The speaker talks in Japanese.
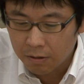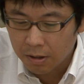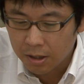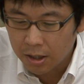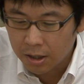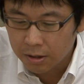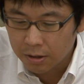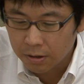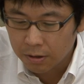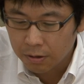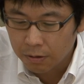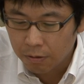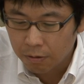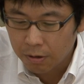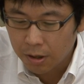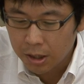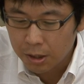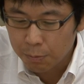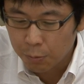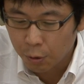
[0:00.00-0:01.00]
ではなく、
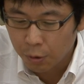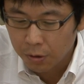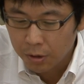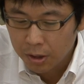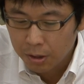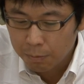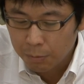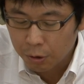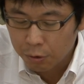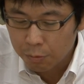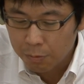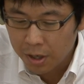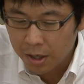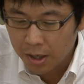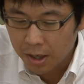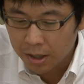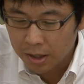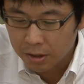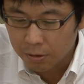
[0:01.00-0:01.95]
他にも、まあ、埋めな